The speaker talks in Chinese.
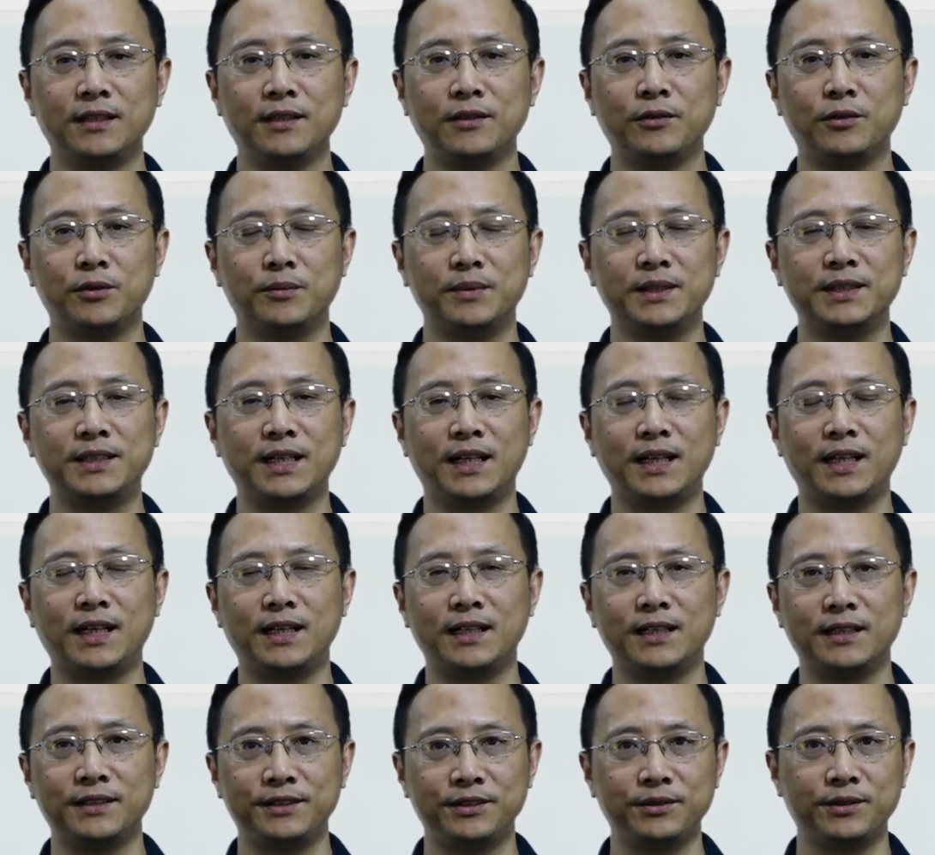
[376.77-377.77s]
我们将来
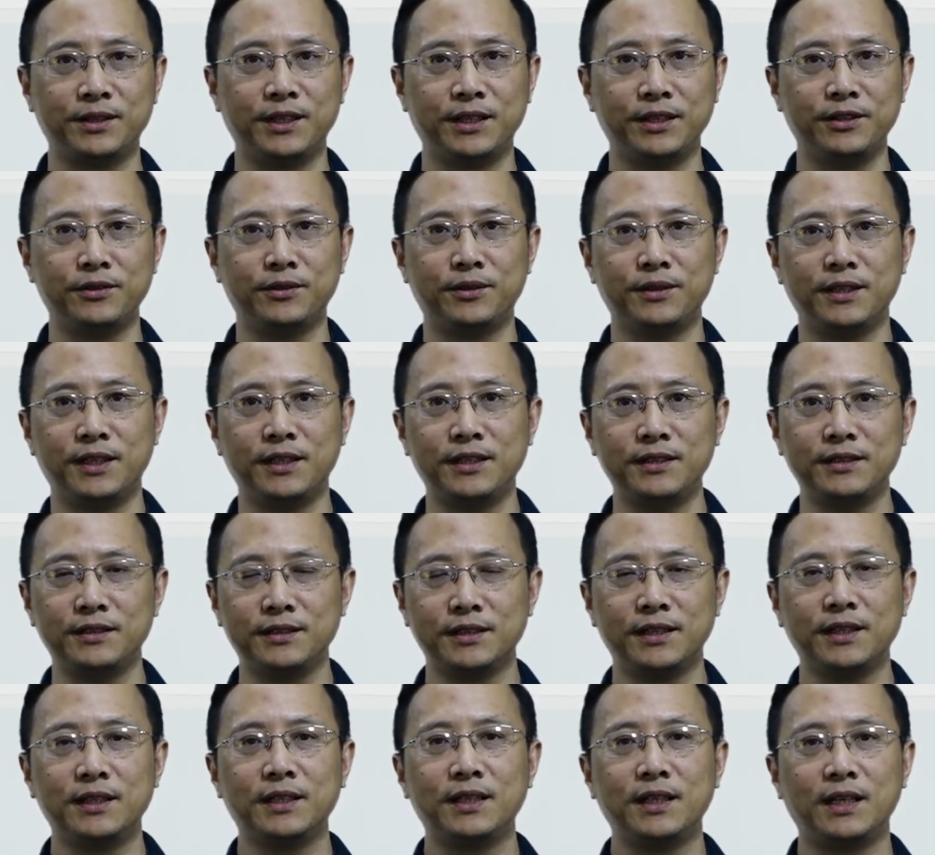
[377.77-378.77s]
呢就可以用 n
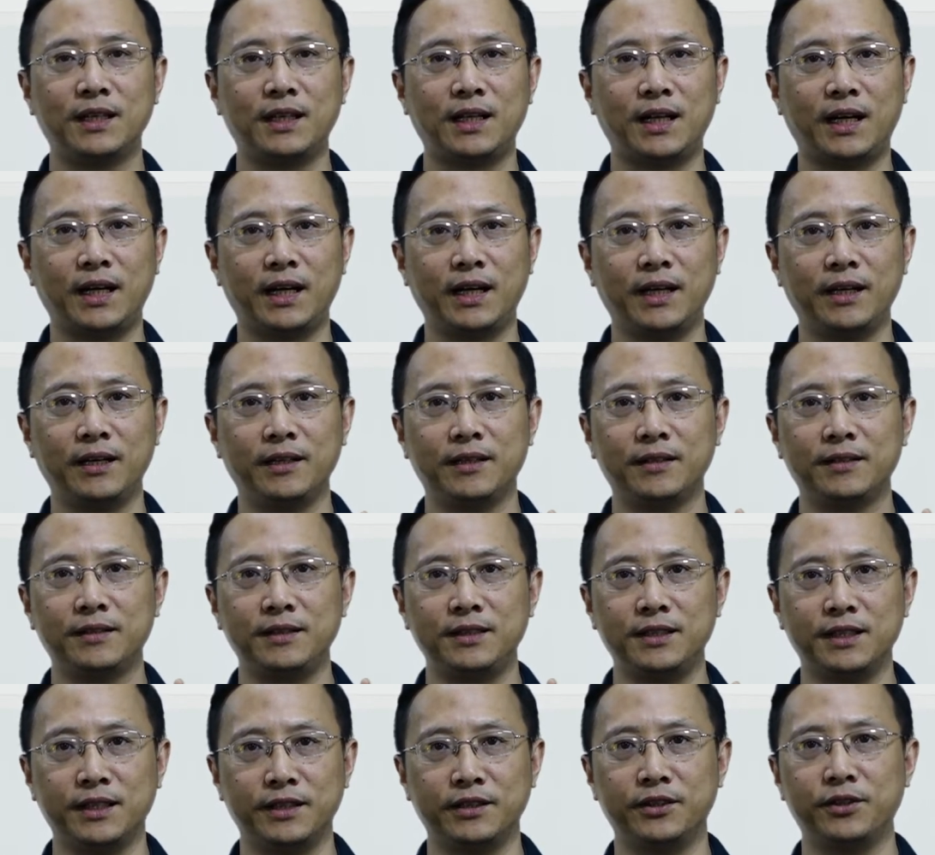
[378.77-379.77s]
来
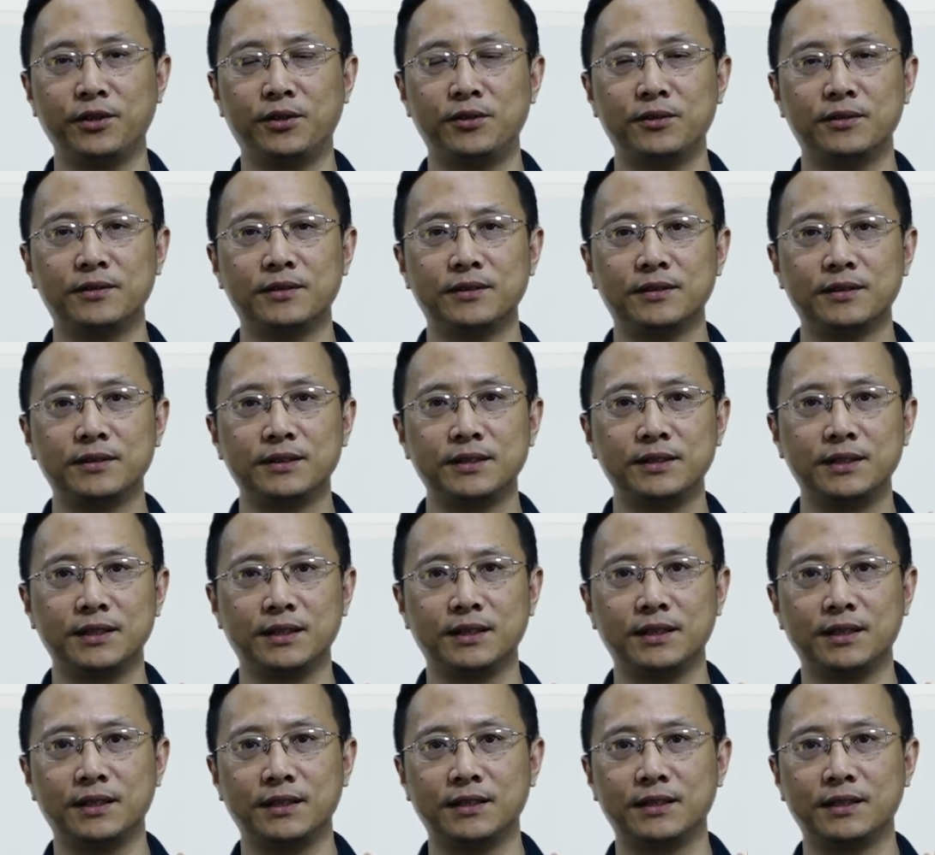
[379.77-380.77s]
引用这
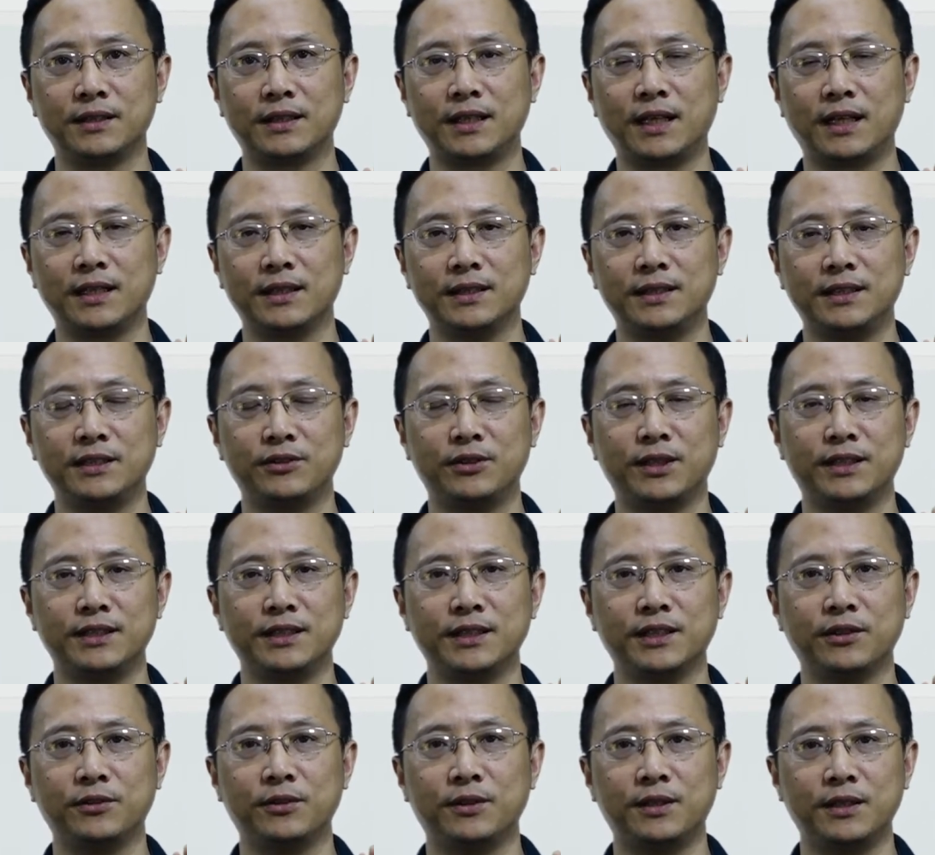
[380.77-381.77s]
个它的计算结
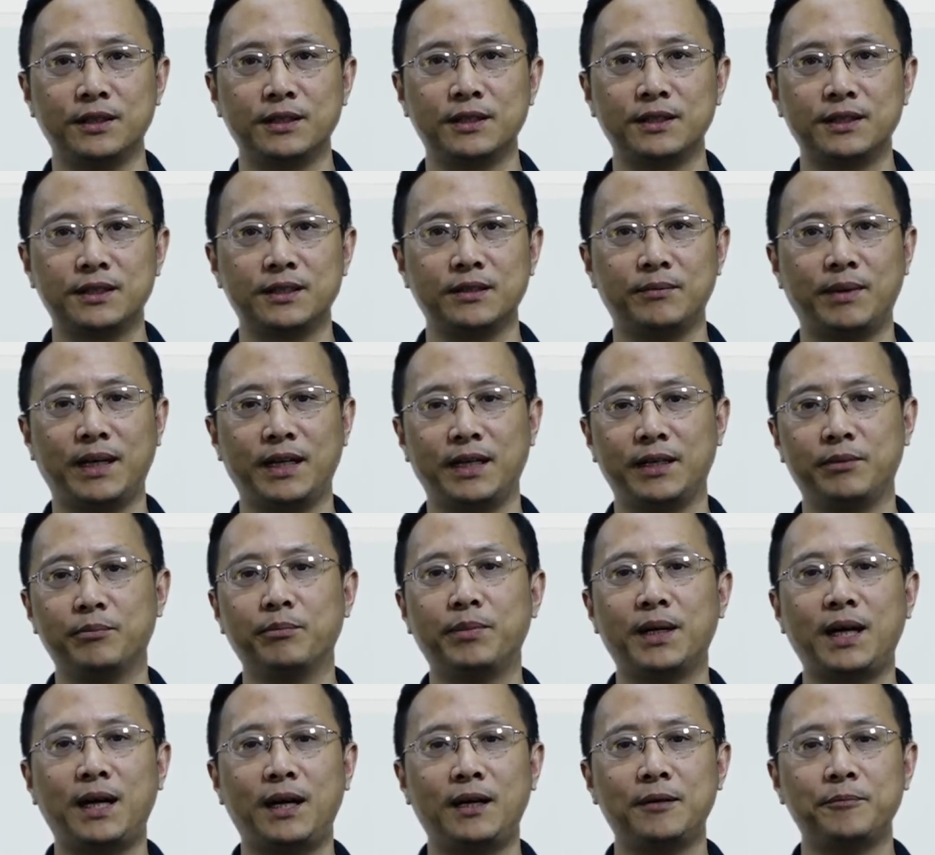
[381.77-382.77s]
果四百零
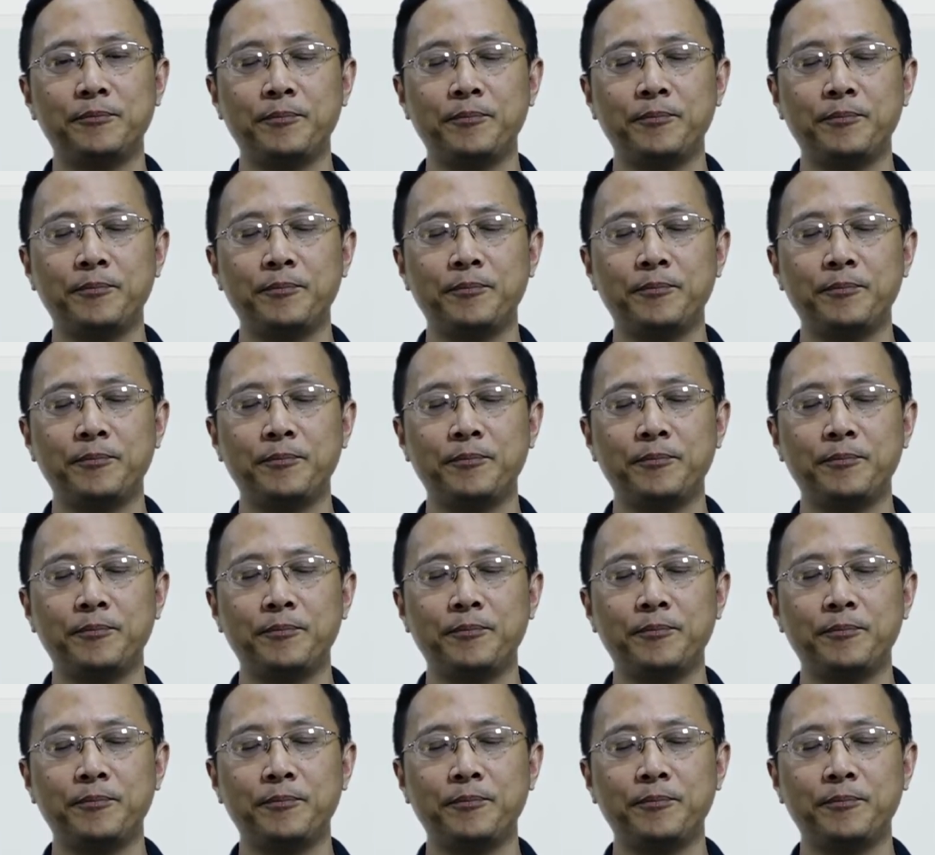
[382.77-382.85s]
八。